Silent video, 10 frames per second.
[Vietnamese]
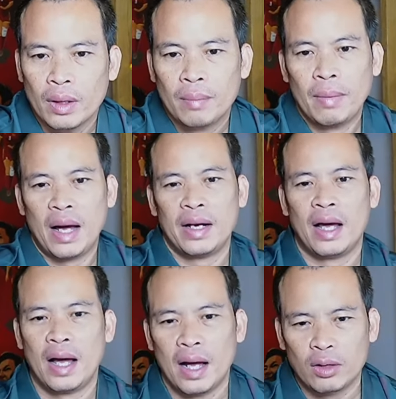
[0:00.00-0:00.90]
Bạn
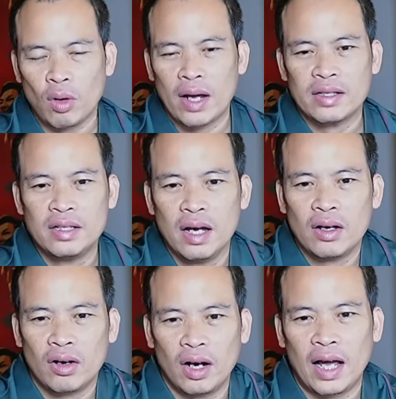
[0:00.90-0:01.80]
Toàn Dương
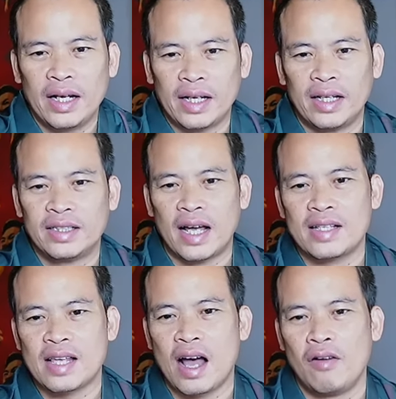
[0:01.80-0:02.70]
nói là anh đánh giá
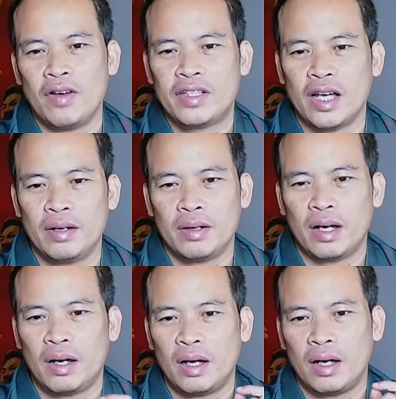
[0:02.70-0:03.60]
sao về trận
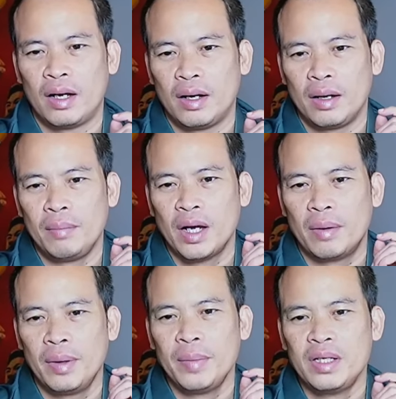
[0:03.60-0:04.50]

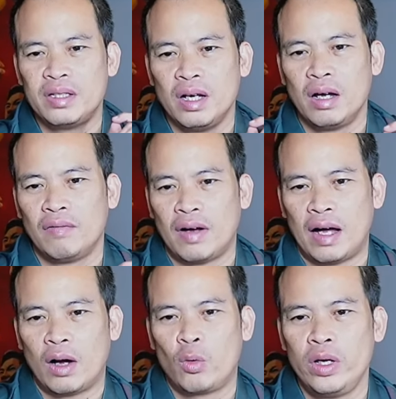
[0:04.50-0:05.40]
BKMX Bình Dương
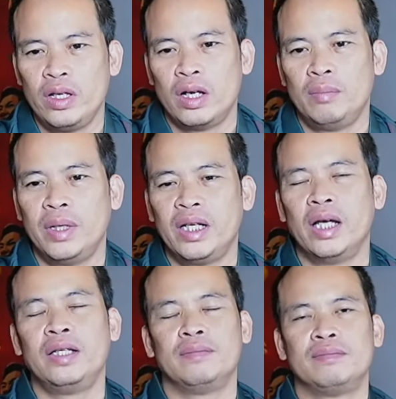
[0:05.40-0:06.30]
và Quy Nhơn Bình
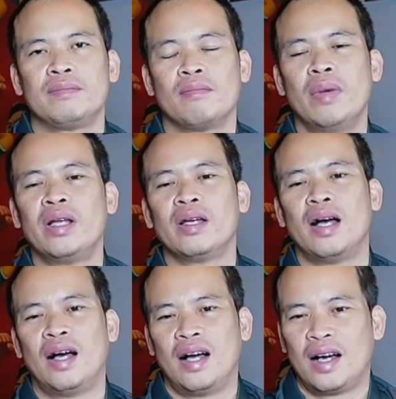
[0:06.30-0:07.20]
Định. Mình
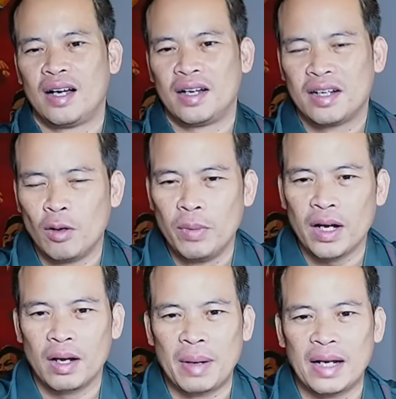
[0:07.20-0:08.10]
không biết
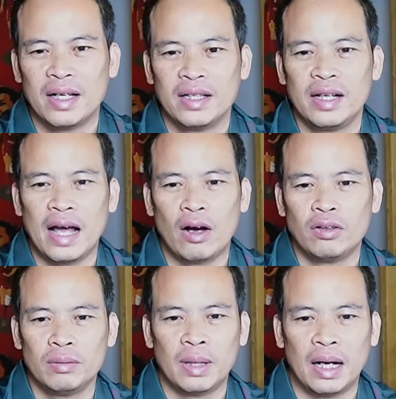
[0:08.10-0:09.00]
là bạn thấy thế nào,
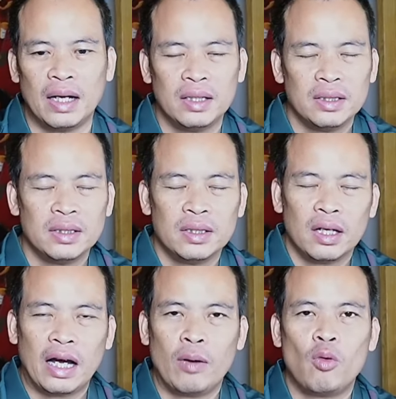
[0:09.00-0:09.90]
nhưng mà
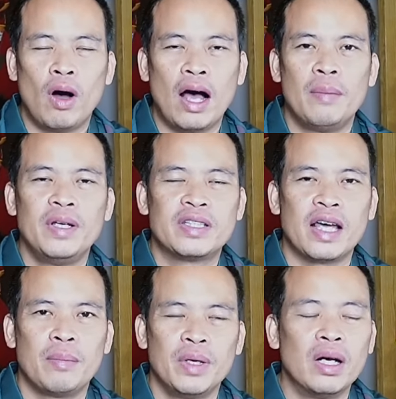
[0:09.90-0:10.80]
ngày hôm qua mình
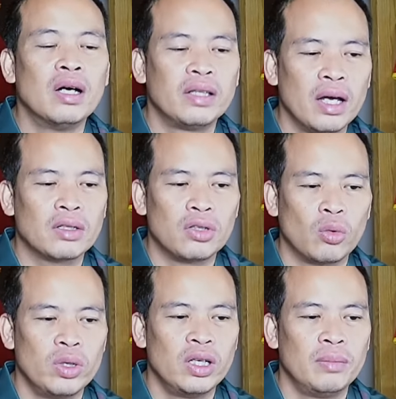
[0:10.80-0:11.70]
xem mình hơi tiếc cho
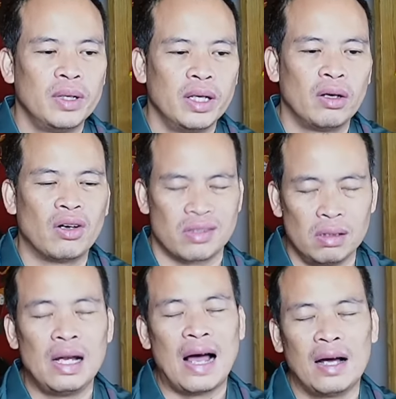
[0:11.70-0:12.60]
Quy Nhơn Bình Định. Họ
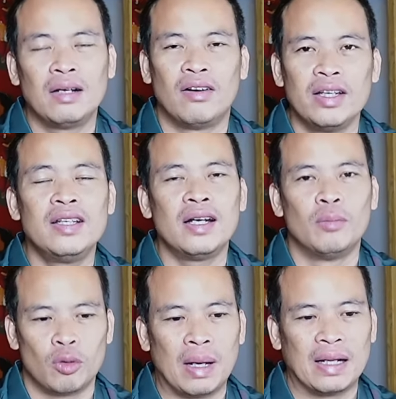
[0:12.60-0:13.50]
xứng đáng có ít nhất là
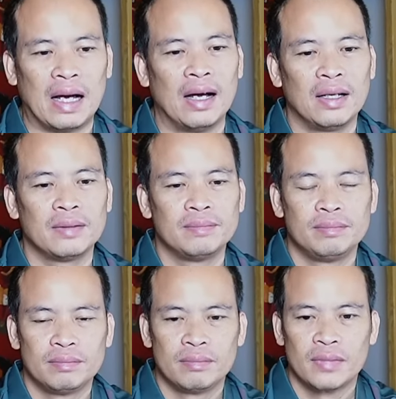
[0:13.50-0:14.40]
một bàn thắng.
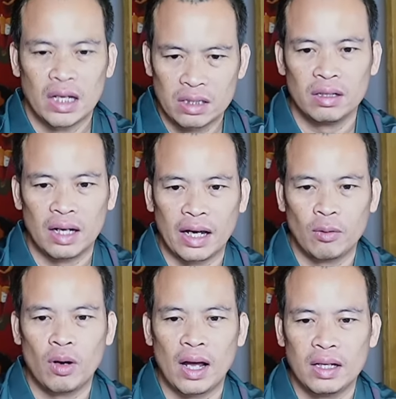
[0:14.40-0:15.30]
Thật sự là ngày hôm
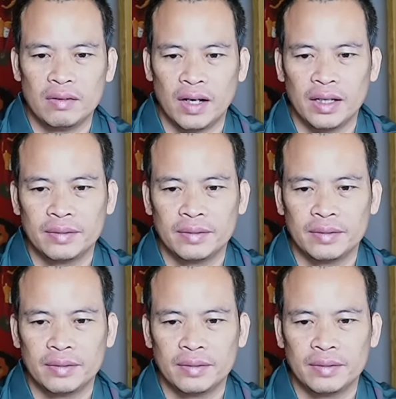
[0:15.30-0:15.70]
qua là như vậy.